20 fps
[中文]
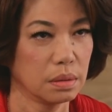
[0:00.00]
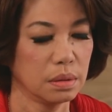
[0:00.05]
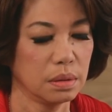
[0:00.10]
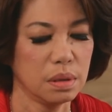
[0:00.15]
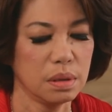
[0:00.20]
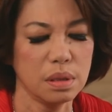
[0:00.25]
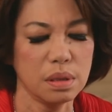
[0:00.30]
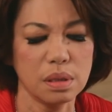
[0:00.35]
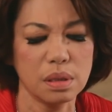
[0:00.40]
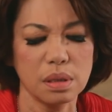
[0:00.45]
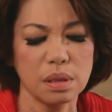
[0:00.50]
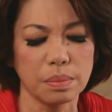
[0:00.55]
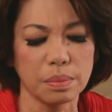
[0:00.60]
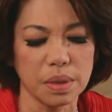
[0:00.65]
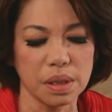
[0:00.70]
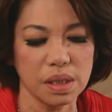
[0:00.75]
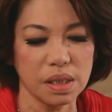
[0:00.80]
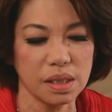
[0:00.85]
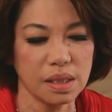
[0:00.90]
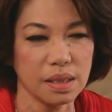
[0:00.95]
这是什
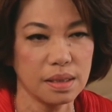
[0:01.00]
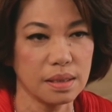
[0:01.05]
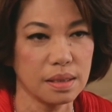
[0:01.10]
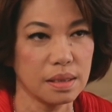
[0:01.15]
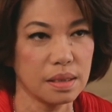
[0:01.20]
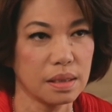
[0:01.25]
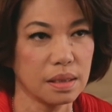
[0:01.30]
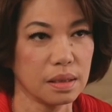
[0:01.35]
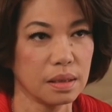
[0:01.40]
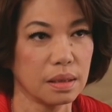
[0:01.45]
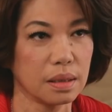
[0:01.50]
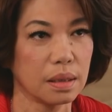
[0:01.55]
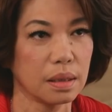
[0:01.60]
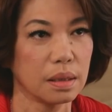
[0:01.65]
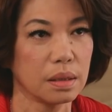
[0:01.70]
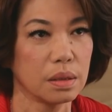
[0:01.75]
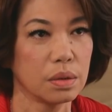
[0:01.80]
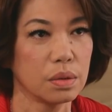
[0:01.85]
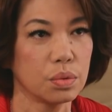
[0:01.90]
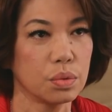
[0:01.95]
么圣经啊？
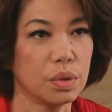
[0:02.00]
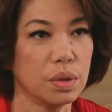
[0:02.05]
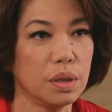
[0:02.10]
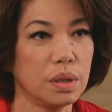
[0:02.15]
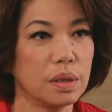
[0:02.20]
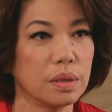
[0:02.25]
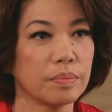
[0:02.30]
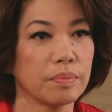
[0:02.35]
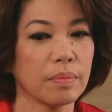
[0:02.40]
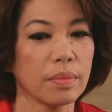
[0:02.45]
所以，